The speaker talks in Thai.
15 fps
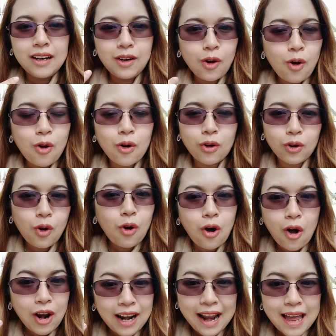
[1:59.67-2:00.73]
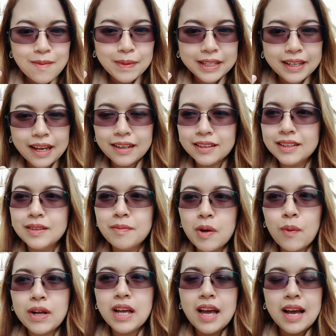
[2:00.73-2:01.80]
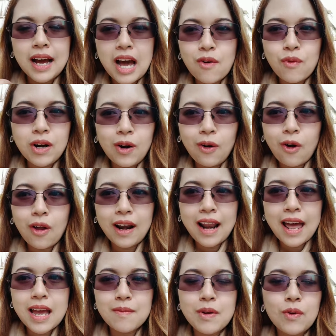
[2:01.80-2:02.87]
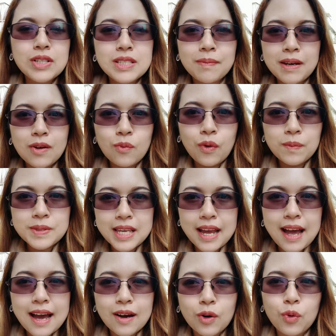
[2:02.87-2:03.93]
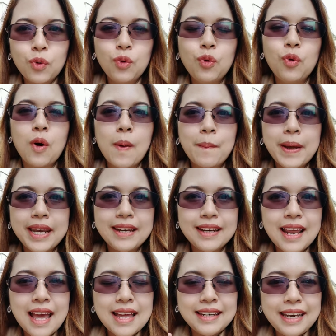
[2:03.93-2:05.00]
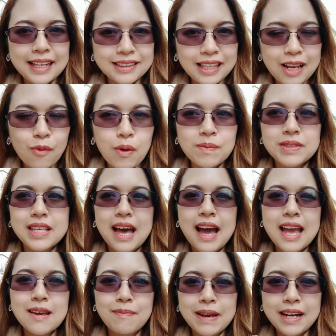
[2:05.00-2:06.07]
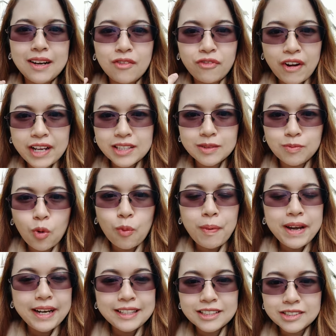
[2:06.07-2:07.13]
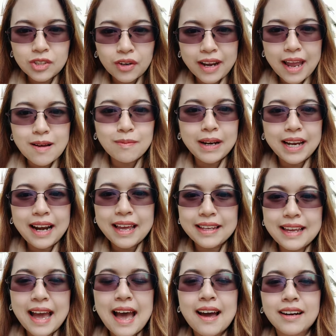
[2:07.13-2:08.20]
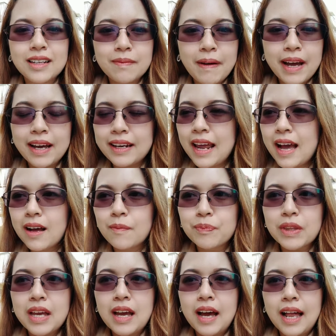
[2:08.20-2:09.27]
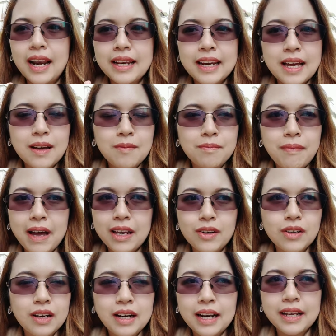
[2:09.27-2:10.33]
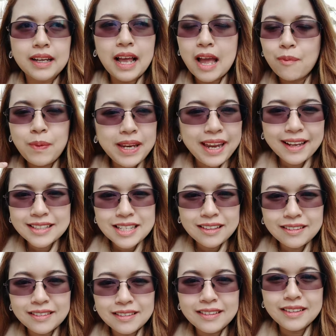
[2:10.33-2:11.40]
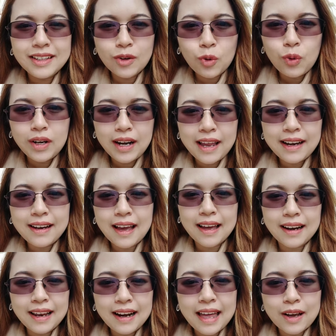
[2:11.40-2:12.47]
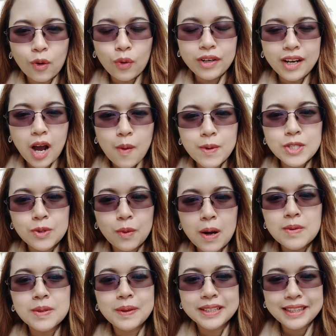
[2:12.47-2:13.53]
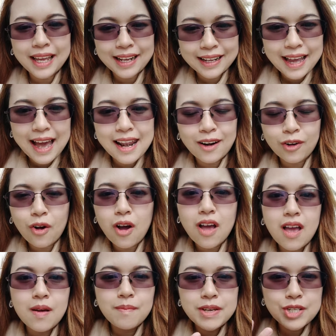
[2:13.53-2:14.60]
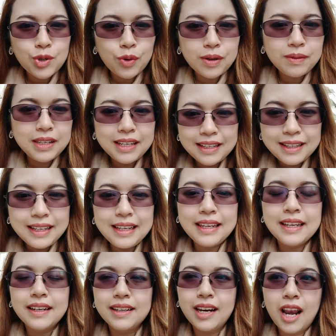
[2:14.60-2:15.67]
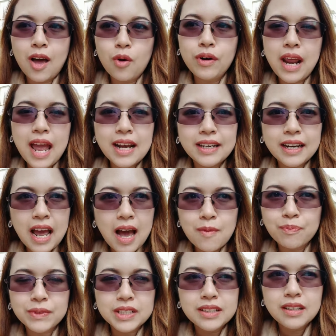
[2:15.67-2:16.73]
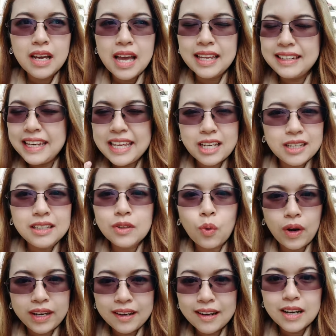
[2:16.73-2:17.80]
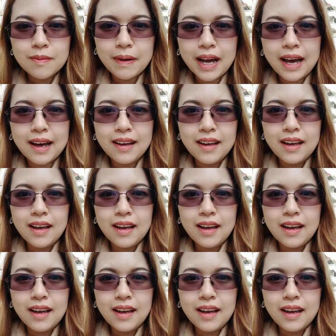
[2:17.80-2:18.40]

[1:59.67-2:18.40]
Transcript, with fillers: โลกโลกออนไลน์เหมือนกันคือไม่ว่า คำว่าโลกออนน์ไม่ว่าจะเป็นเว็บไซต์หาคู่ เป็นเดทติ้งเว็บไซต์เป็น Facebook เป็น Instagram หลาย ๆ อย่าง หรือแม้กระทั่งอะไรนะ บ้านแอปพลิเคชันอื่นๆที่คุณเล่นอะหลายๆ คนที่เขาประสบความสำเร็จแต่งงาน แล้วก็มีชีวิตดีๆ แล้วได้ทำคือดีขึ้นกว่าเดิมอะค่ะ